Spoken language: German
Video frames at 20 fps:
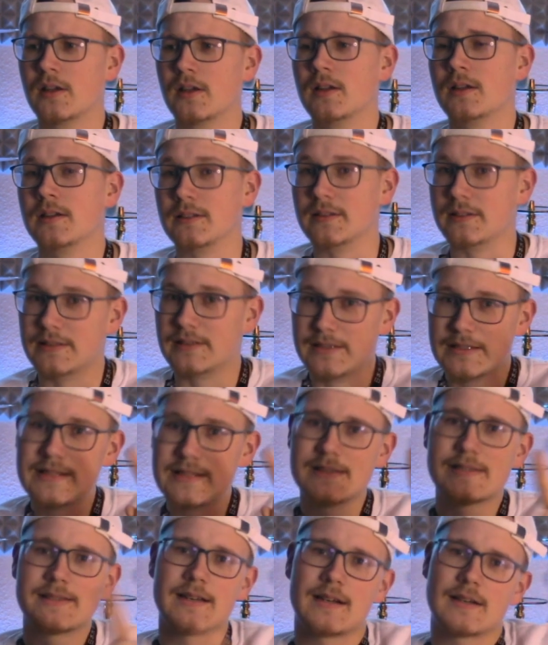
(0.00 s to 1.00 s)

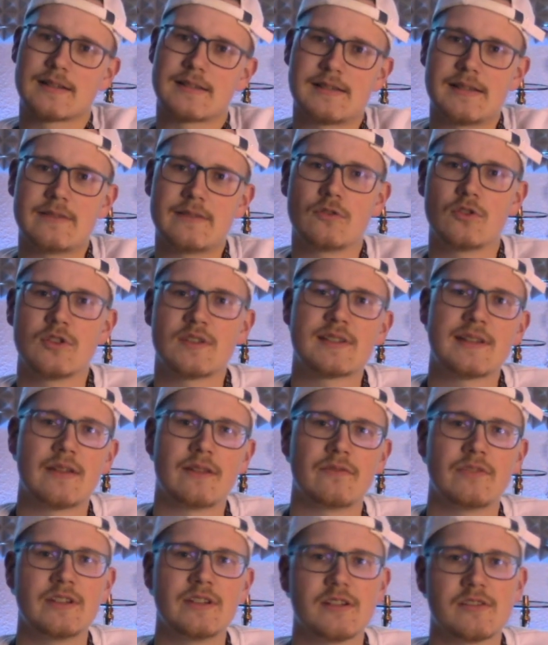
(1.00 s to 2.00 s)
Dienstag sehen wir uns dann
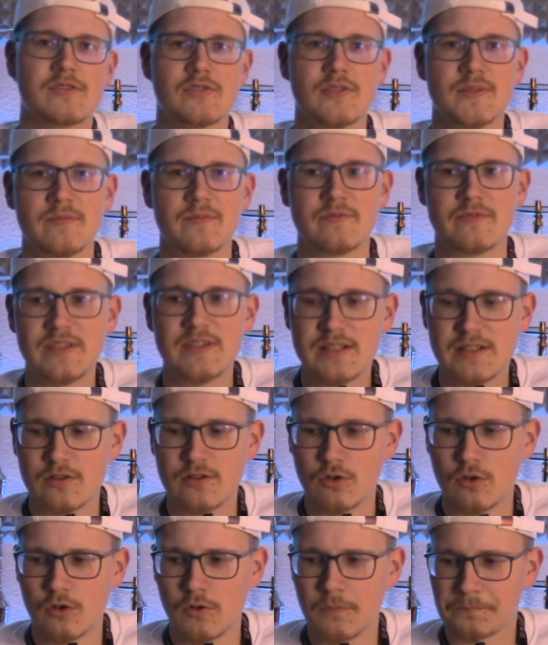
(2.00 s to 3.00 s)
wieder zu einem
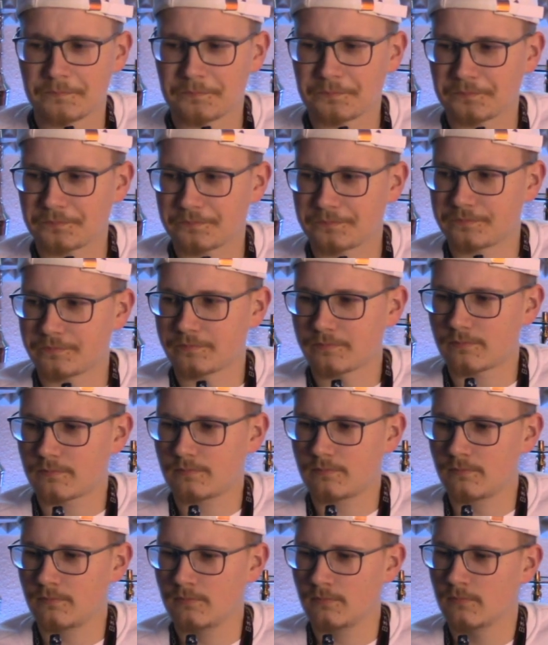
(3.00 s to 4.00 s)
Video
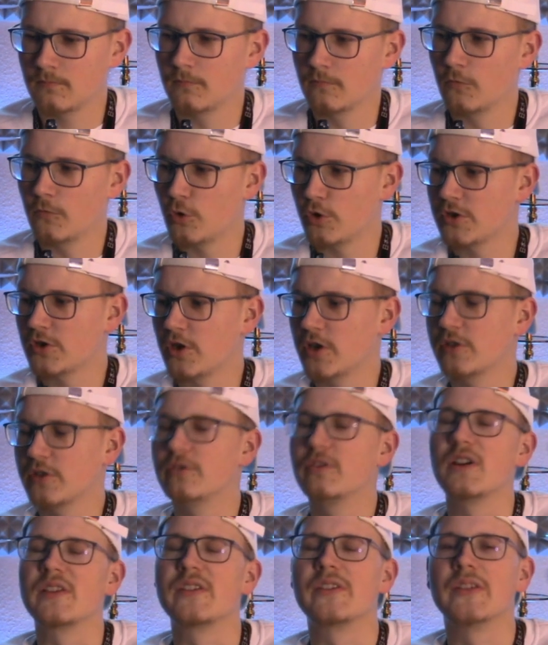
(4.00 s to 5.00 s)
wo ich euch
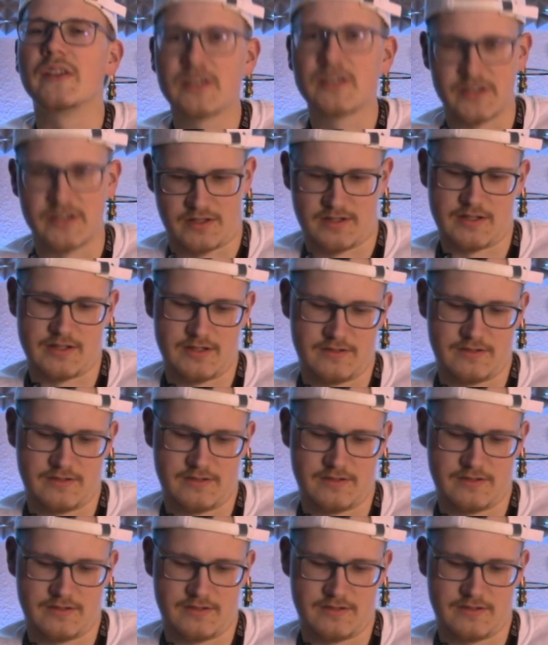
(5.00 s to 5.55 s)
versichern kann,